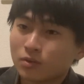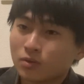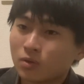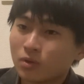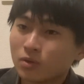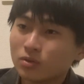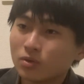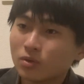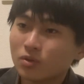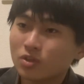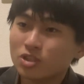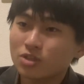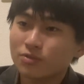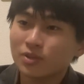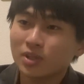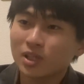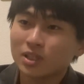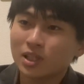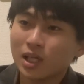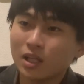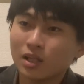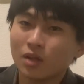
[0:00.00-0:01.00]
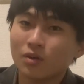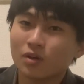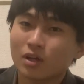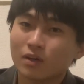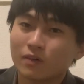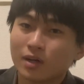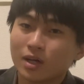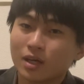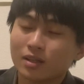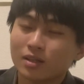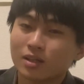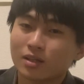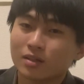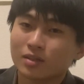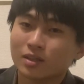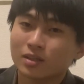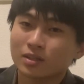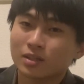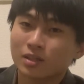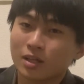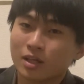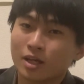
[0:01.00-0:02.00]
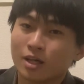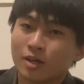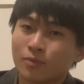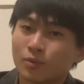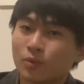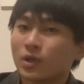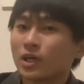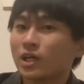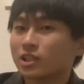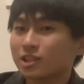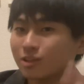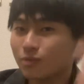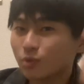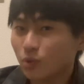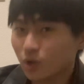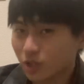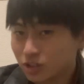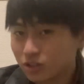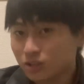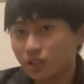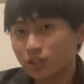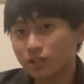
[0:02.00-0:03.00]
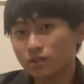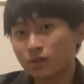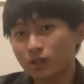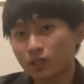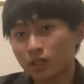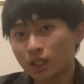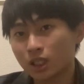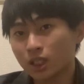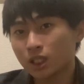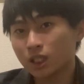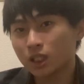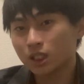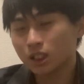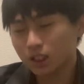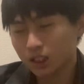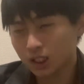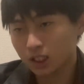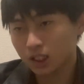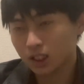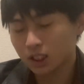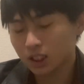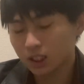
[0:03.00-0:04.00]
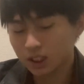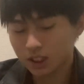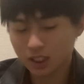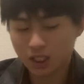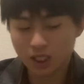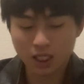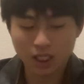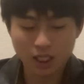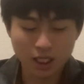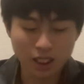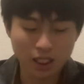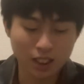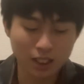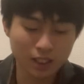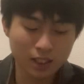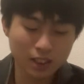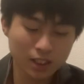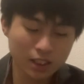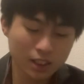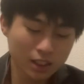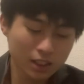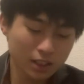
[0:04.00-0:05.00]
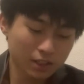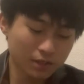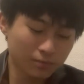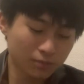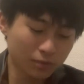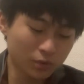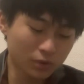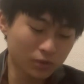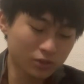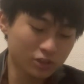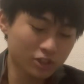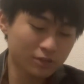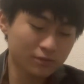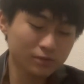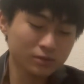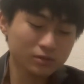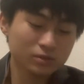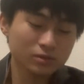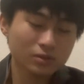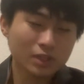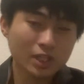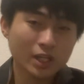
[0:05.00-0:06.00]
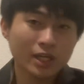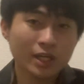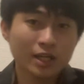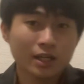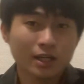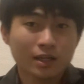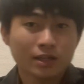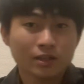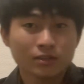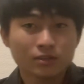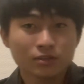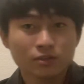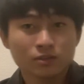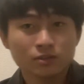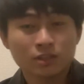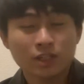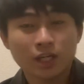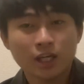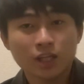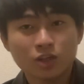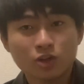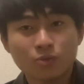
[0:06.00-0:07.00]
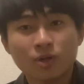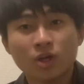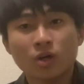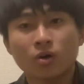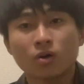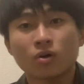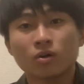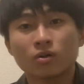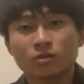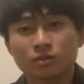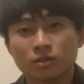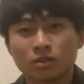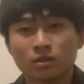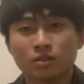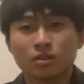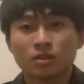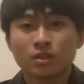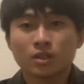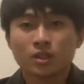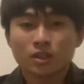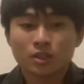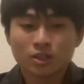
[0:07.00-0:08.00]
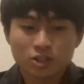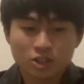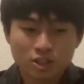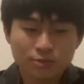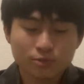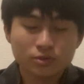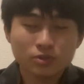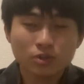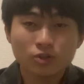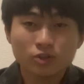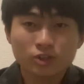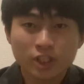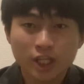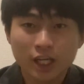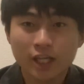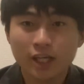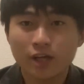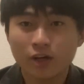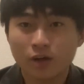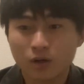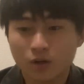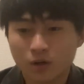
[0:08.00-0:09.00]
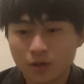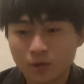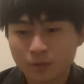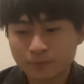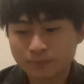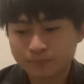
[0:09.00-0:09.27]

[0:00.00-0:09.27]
本当の自分が何なのか分かんなくなってね、もう頭おかしくなっちゃうから、ね。だから、もう自分をね、受け止めよう。うん。自分を受け入れよ